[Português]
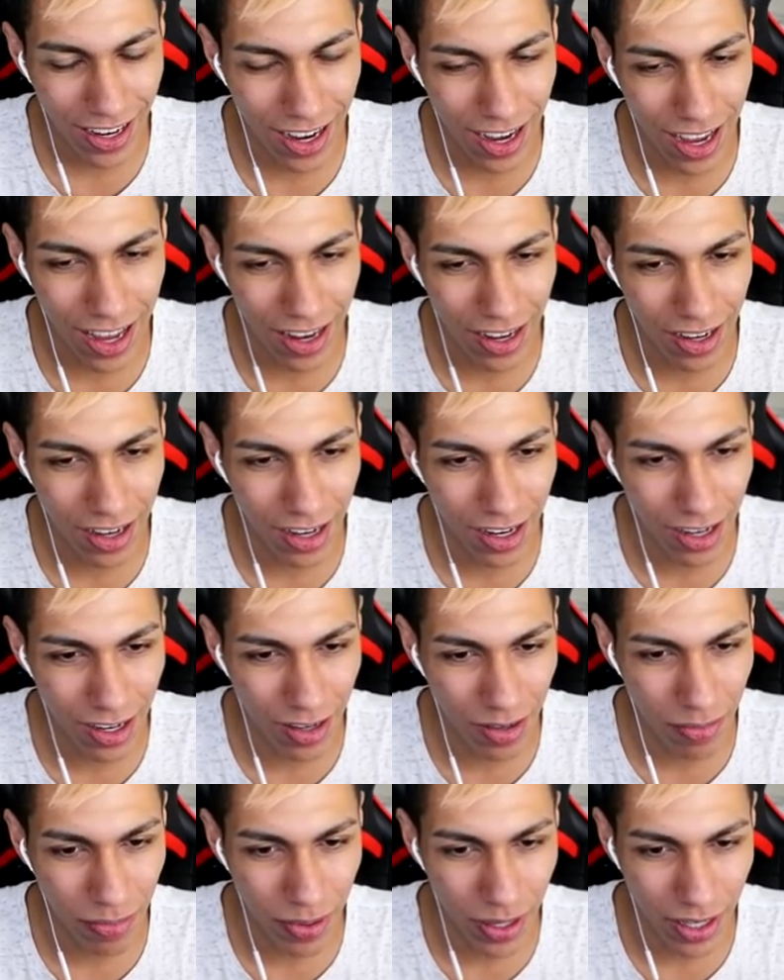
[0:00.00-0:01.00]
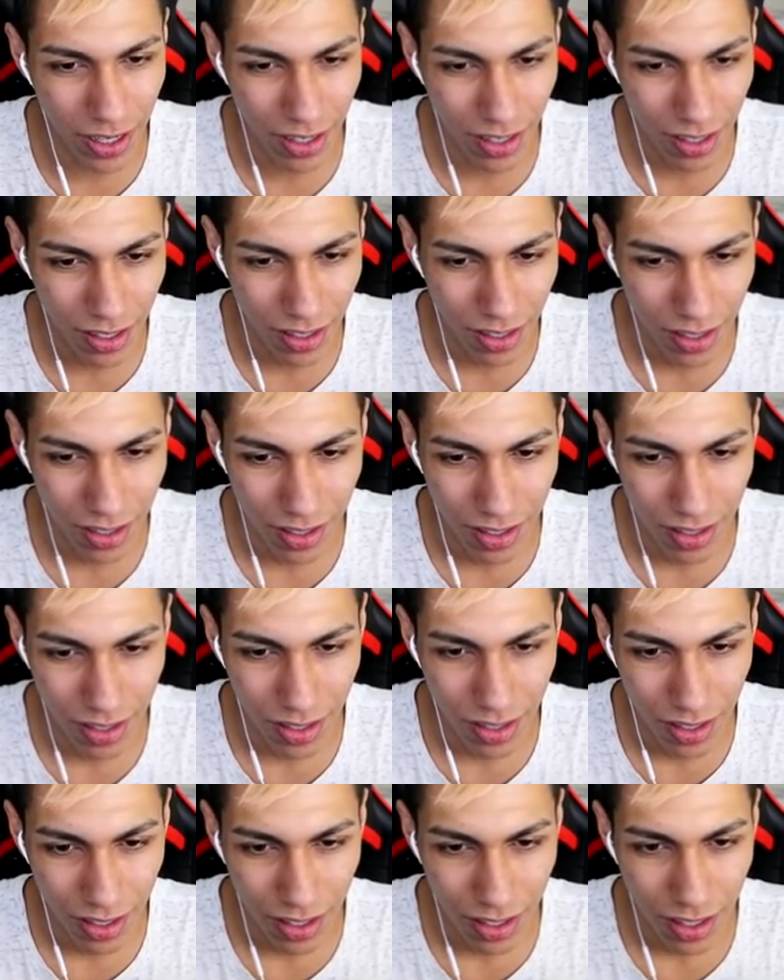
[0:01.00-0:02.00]
caramba.
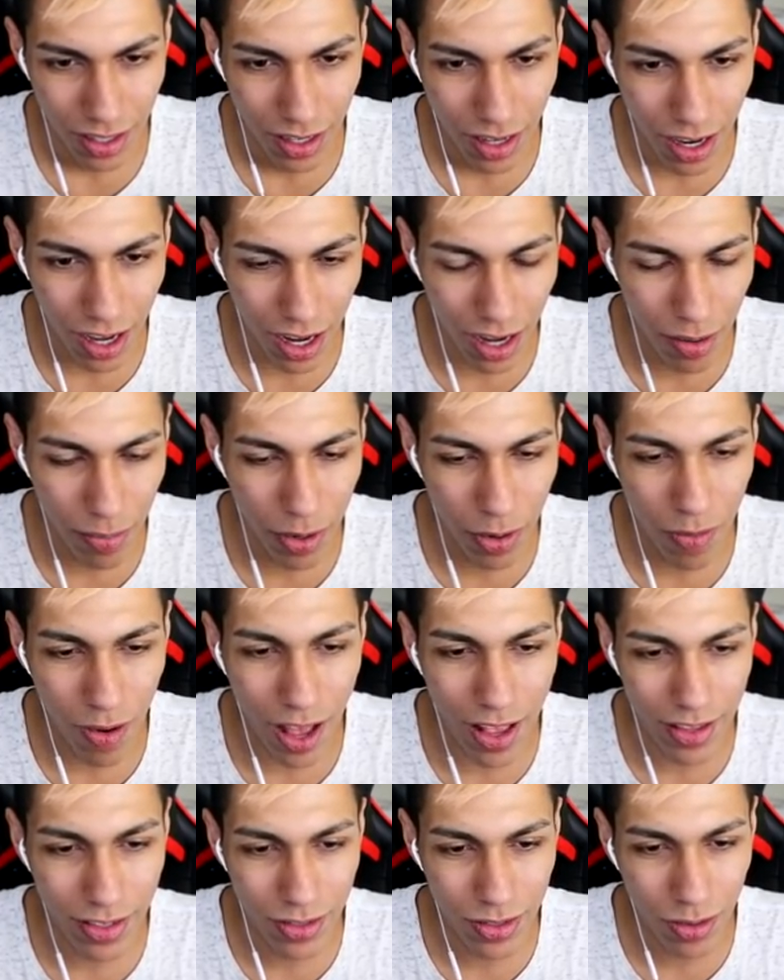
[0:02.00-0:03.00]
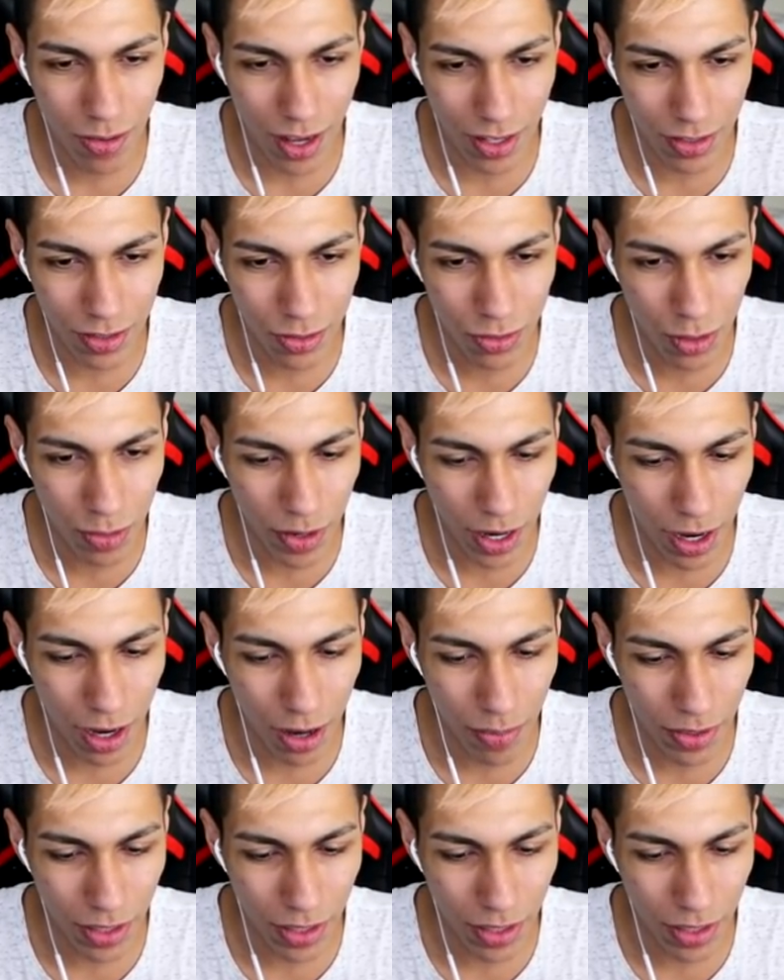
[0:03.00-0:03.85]
Caramba, quase, isso quase destruiu minha cama.